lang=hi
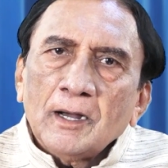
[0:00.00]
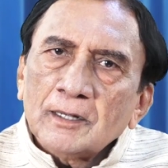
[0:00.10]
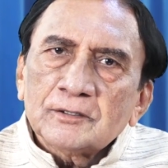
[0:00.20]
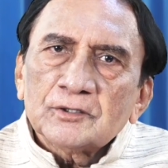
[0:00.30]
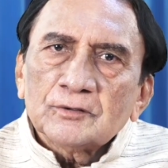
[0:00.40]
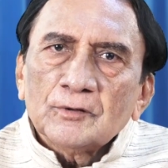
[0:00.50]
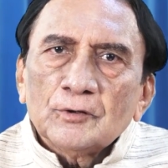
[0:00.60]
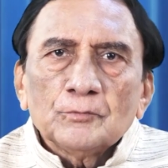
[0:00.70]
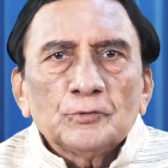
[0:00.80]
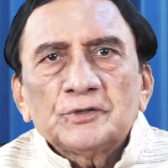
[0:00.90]
आज
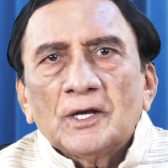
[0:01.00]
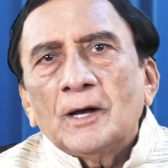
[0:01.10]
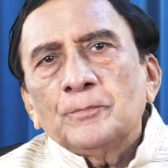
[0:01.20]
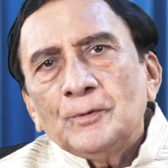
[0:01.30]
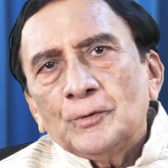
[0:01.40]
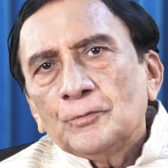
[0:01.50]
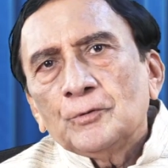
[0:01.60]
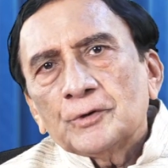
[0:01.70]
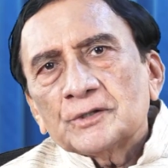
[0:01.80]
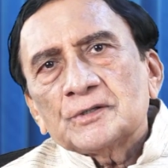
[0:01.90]
मुझे आप
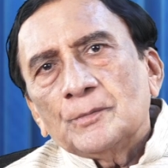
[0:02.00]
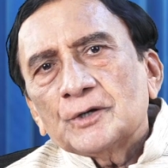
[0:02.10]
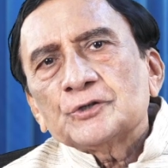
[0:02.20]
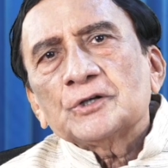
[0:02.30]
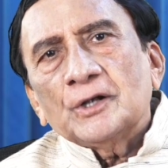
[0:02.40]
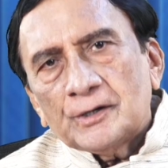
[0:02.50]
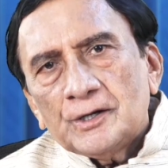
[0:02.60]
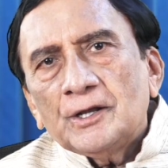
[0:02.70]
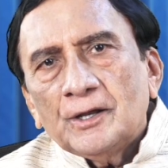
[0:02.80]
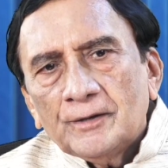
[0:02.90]
लोगों के समक्ष
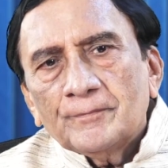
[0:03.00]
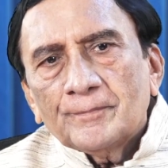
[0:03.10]
करनी है